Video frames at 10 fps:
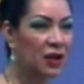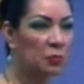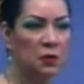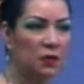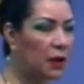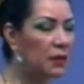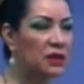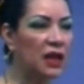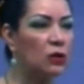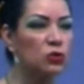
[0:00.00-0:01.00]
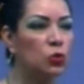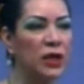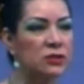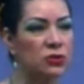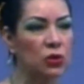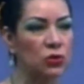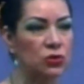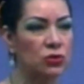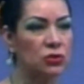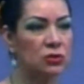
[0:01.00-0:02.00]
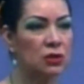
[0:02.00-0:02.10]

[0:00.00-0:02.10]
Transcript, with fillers: Primeramente a los nuestros.